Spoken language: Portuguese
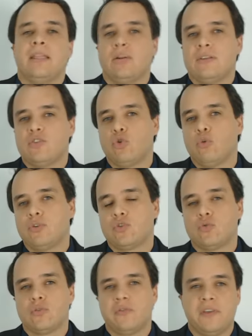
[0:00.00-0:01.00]
Então, nesse grupo de
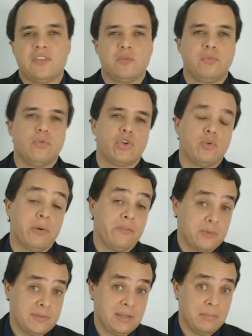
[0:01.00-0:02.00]
estudos no Facebook, uma
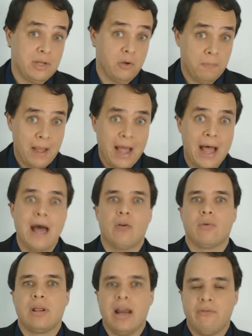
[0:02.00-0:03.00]
vez por semana eu
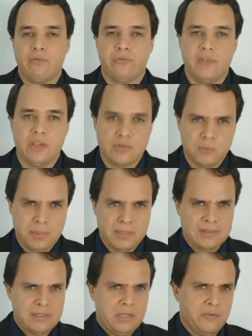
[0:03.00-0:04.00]
paro, gravo um vídeo
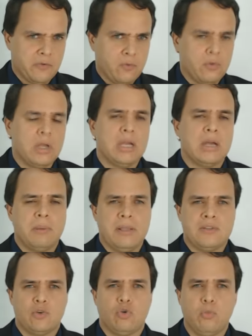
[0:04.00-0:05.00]
específico
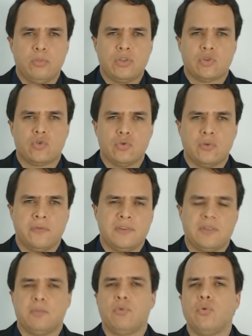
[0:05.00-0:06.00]
para esse grupo de estudos no
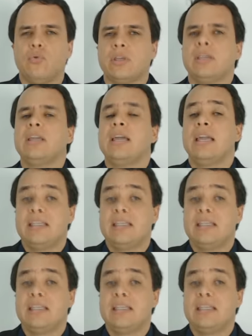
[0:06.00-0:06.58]
Facebook,